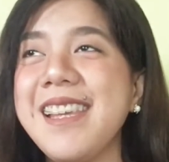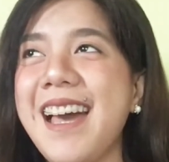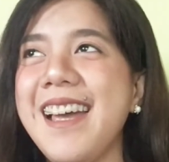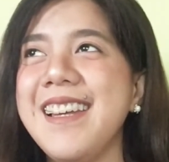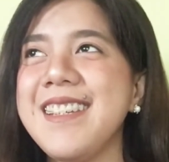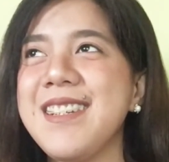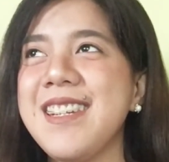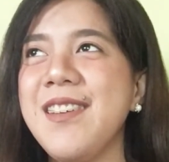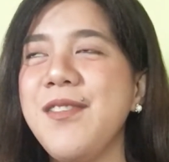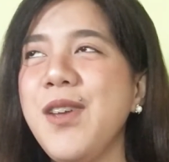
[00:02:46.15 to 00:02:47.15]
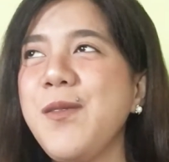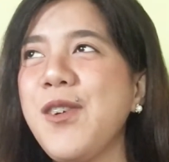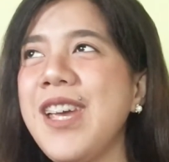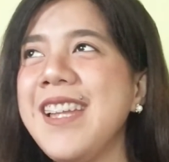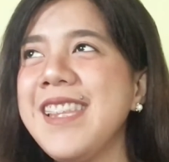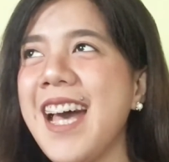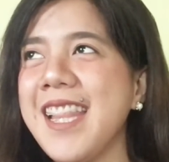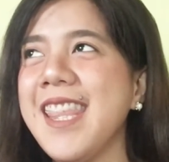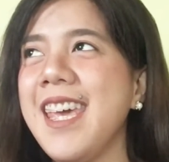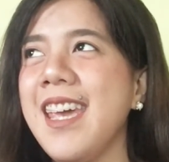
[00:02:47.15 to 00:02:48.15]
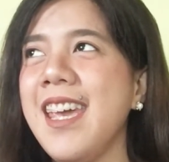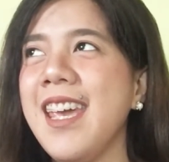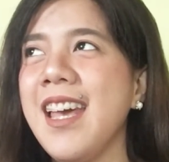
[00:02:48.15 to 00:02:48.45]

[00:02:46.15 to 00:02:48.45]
guys. Fave ko yan dati. Eh.